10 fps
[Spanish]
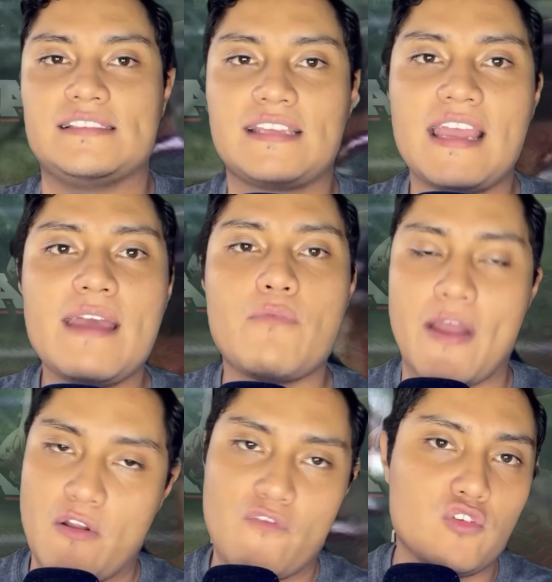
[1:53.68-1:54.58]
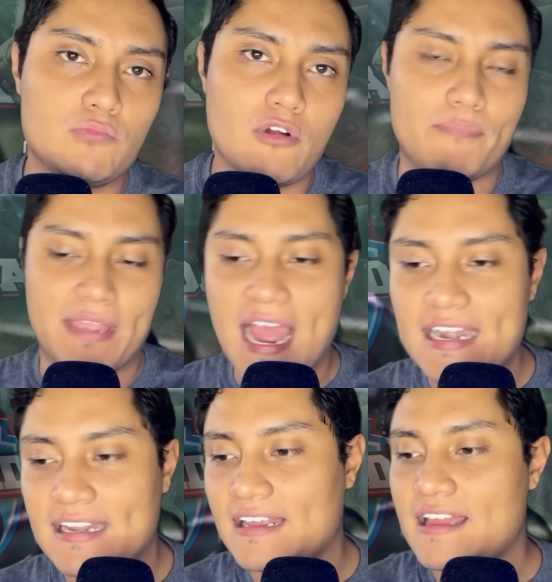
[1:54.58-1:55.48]
que bueno, en fútbol
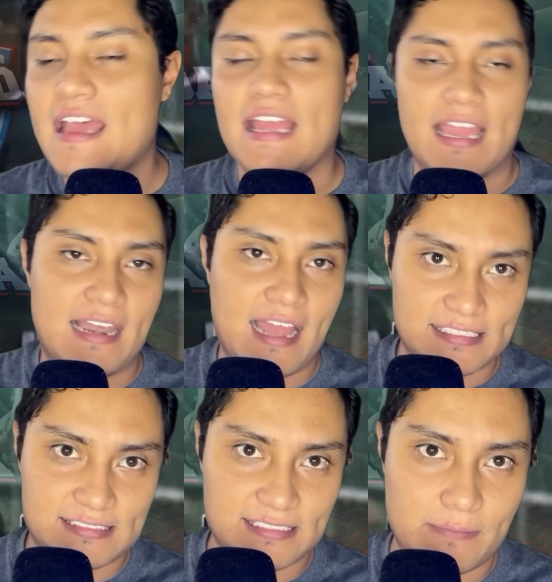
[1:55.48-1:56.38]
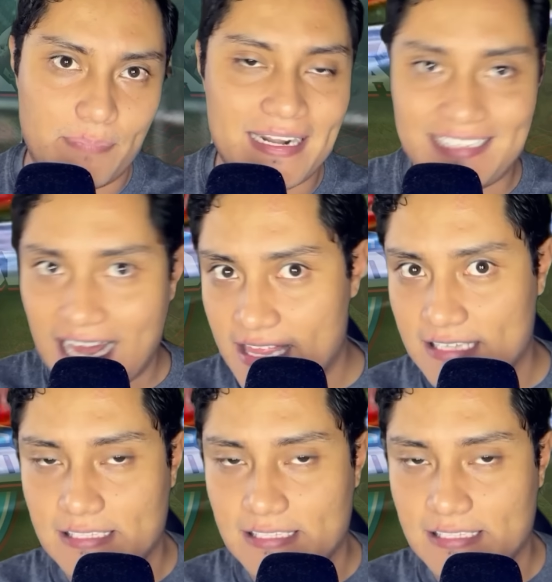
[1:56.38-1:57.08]
picante, en las eh, pantallas de